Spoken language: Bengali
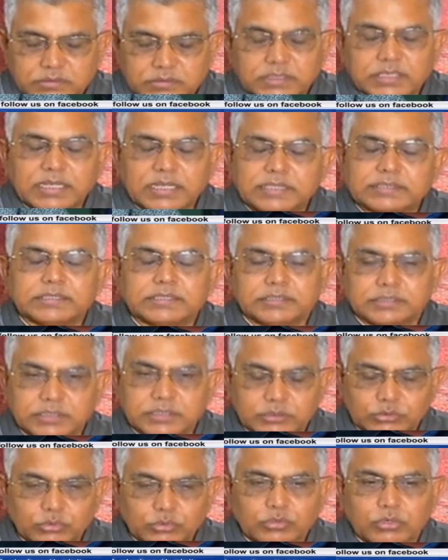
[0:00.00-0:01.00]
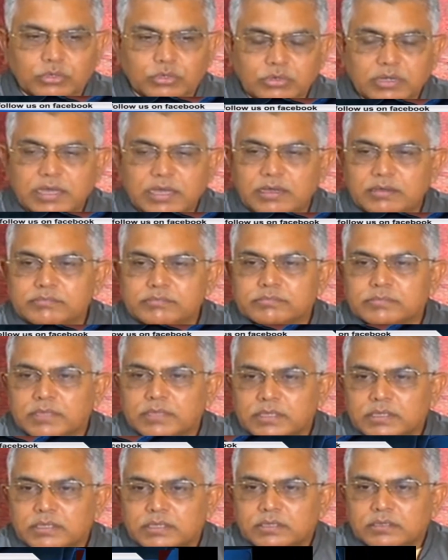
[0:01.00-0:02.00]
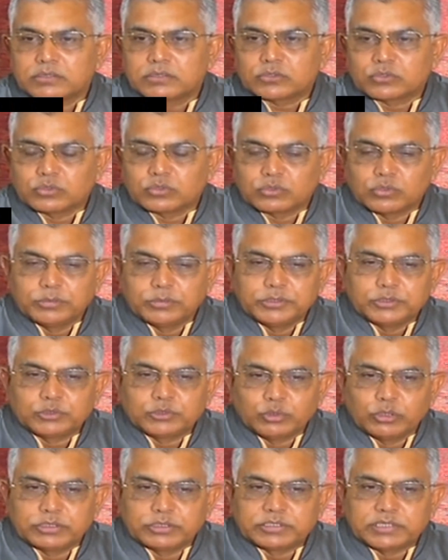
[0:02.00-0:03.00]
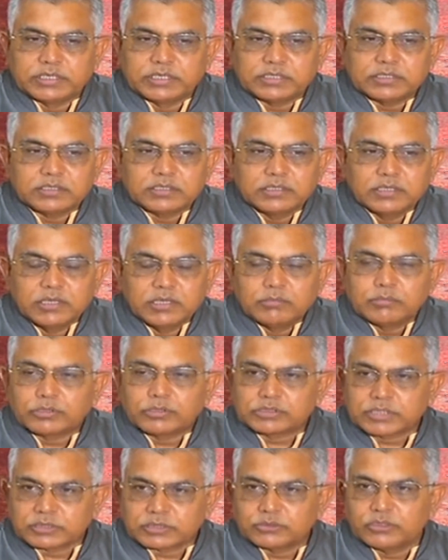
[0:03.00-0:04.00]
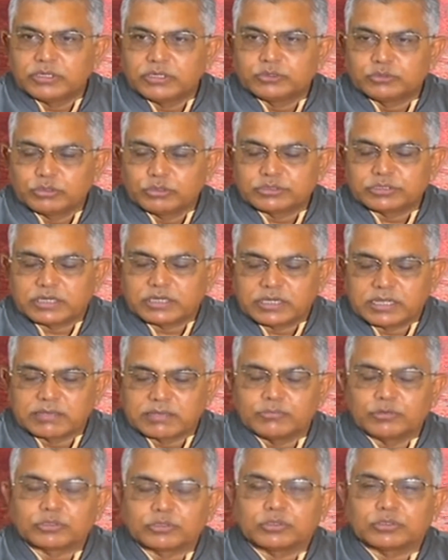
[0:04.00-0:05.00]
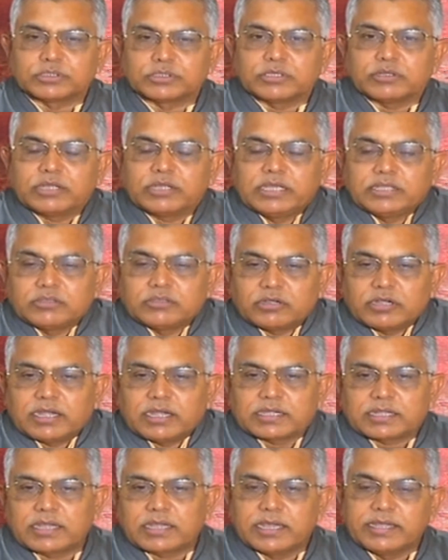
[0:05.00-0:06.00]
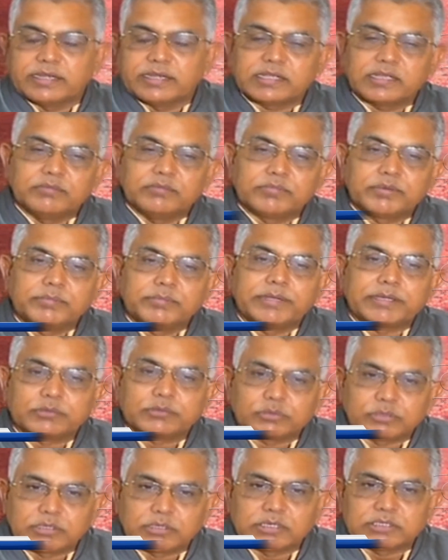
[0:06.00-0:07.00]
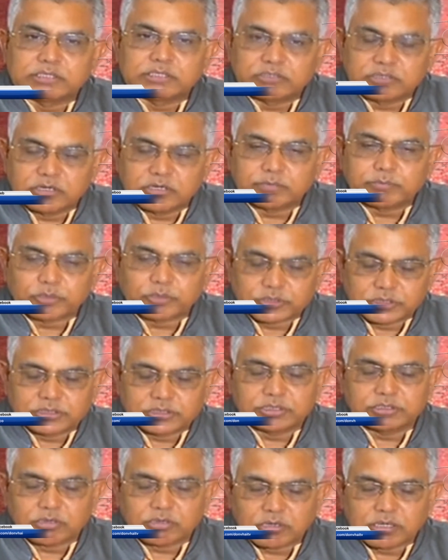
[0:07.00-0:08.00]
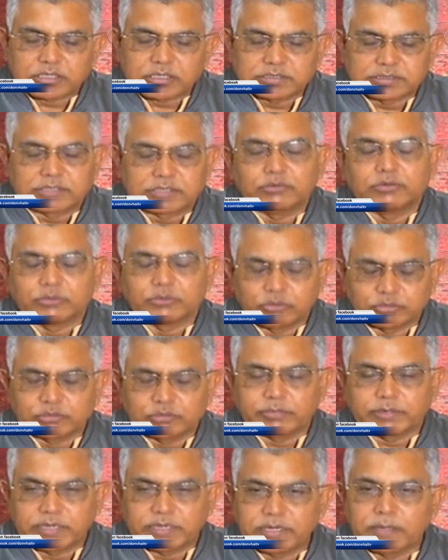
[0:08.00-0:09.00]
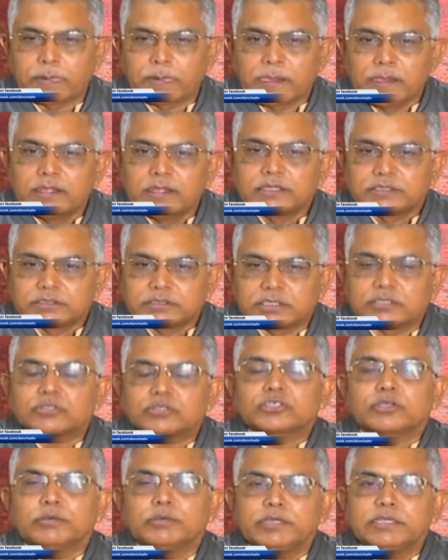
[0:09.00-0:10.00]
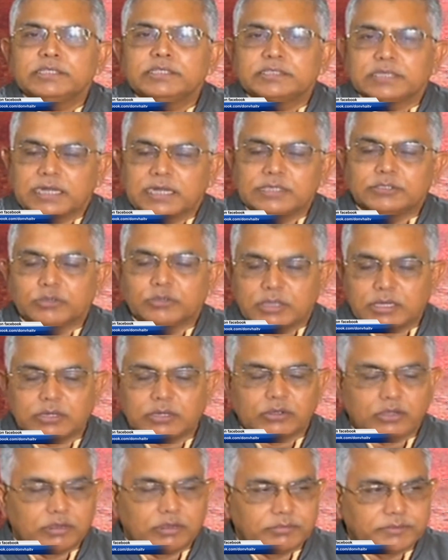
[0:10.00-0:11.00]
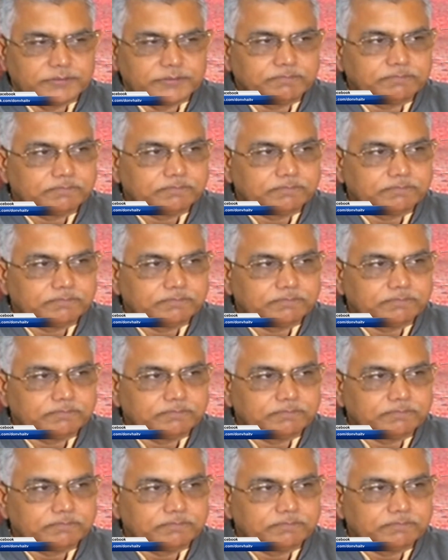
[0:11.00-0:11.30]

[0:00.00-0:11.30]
ঠিকই আছে যেহেতু করোনা গভীর চলছে প্রশাসনই চলছে না ঠিক মতো সেই জন্য এই ধরনের একটা আইনকে ইমপ্লিমেন্ট করতে হলে যে ধরনের প্রসেসের দরকার আছে সেটা হতে পারেনি সেই জন্য সময় নিচ্ছেন আজও কালো হবে